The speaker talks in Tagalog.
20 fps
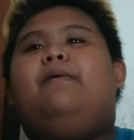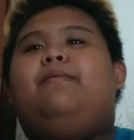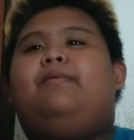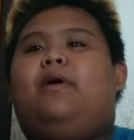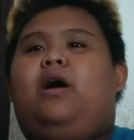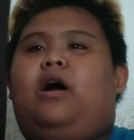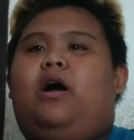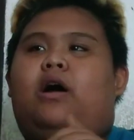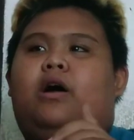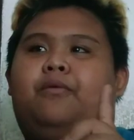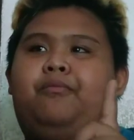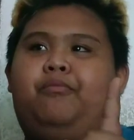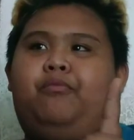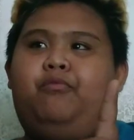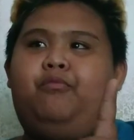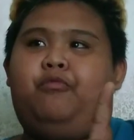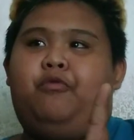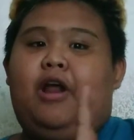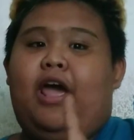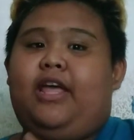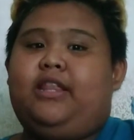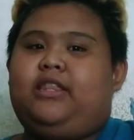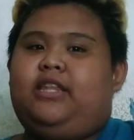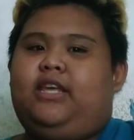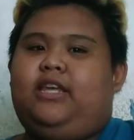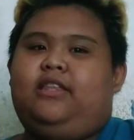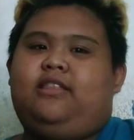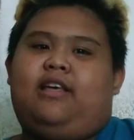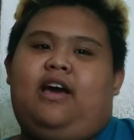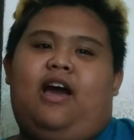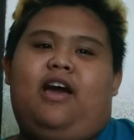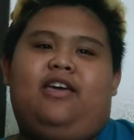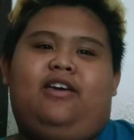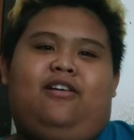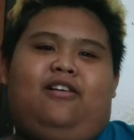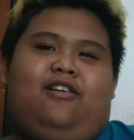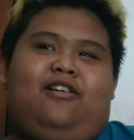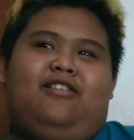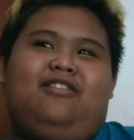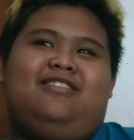nang ready na
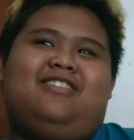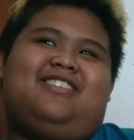kayo.